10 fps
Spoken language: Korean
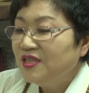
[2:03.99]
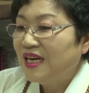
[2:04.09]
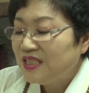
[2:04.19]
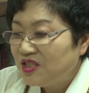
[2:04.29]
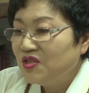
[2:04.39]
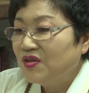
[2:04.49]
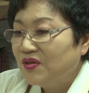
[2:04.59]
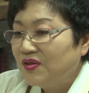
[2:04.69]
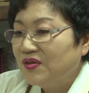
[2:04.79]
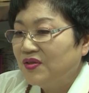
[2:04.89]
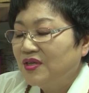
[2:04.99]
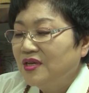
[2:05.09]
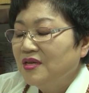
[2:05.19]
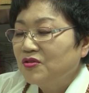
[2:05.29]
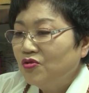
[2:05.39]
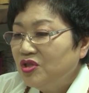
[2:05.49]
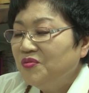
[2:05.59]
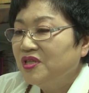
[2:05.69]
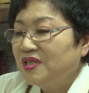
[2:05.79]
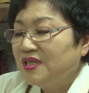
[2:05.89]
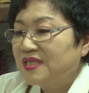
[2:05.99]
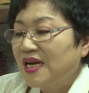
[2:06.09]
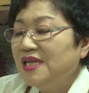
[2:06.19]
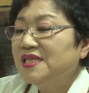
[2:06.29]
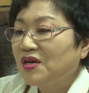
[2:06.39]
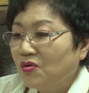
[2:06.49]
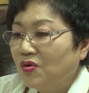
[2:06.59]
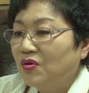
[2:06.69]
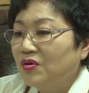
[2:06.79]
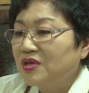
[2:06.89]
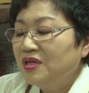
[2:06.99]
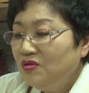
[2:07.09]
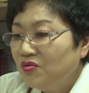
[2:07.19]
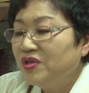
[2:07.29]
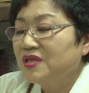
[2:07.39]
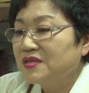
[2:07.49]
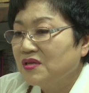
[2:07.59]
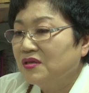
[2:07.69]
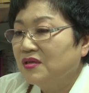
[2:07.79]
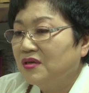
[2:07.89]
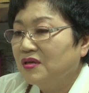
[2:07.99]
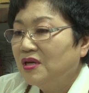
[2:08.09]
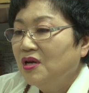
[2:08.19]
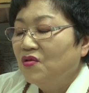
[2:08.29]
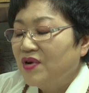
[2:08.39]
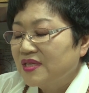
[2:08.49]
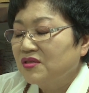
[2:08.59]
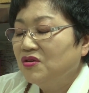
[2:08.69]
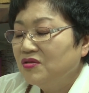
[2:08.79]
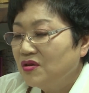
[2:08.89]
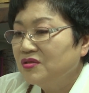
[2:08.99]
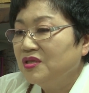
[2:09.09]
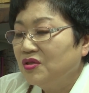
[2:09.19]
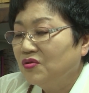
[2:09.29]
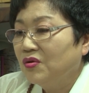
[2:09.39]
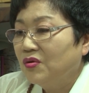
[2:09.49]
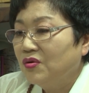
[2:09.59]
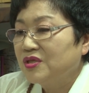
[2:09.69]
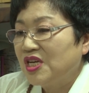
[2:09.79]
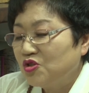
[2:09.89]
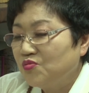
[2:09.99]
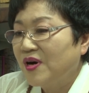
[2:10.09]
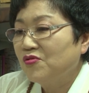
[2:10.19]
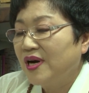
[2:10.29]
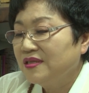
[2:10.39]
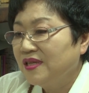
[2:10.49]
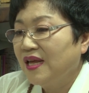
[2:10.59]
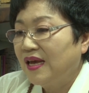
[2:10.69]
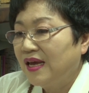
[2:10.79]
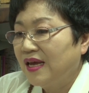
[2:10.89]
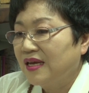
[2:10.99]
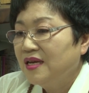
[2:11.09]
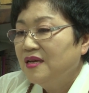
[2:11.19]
이거는 아니죠. 손님들이 살자고 큰 돈 들여서 와서 정성 들이고 재수 받고 하는데